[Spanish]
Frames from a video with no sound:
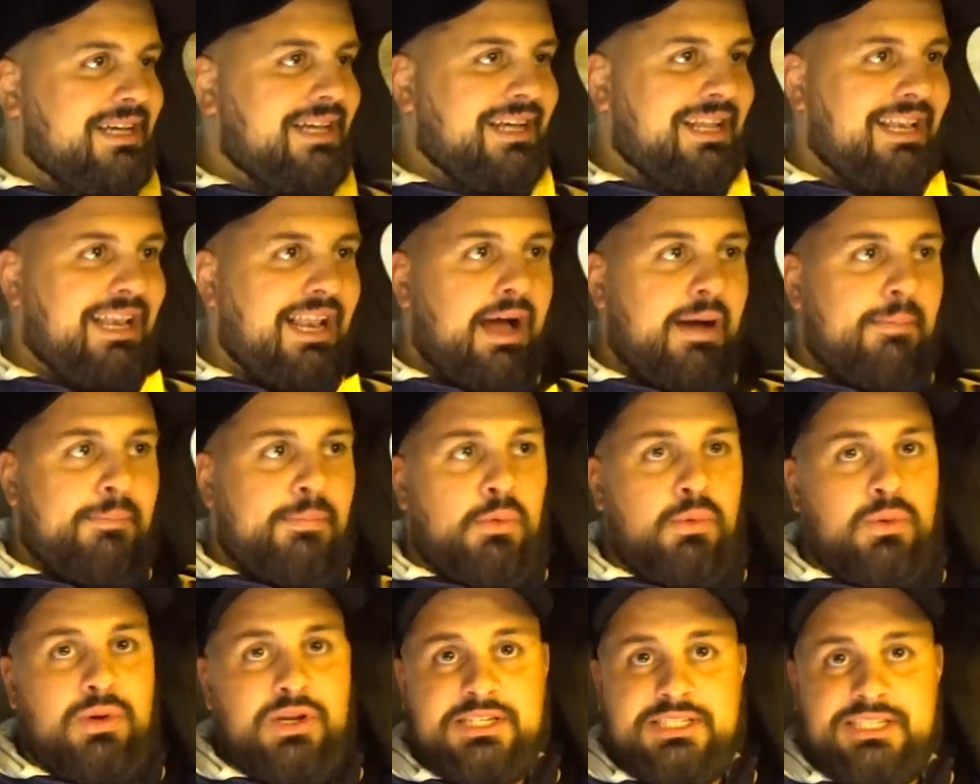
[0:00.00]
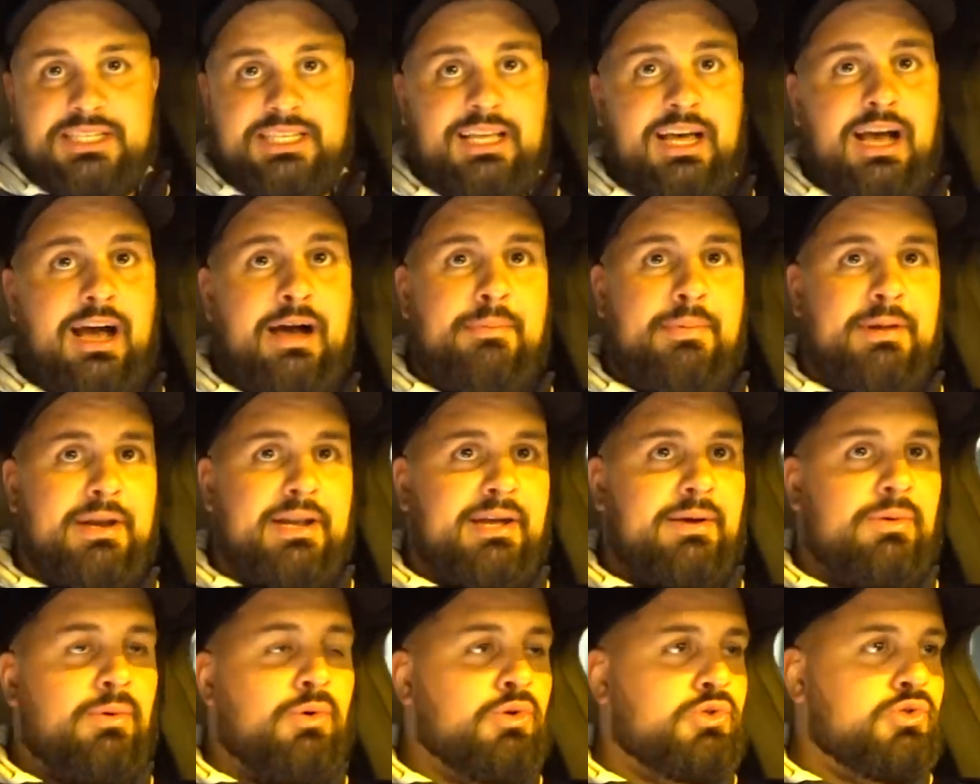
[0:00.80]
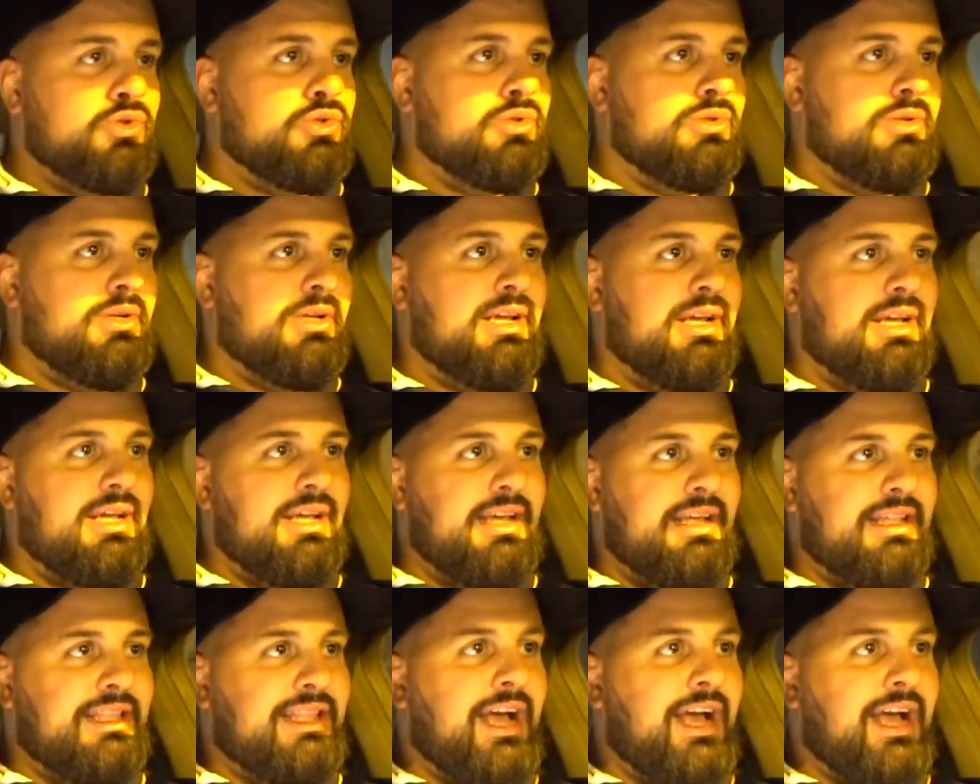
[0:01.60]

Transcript: la publicidad para que vos eh,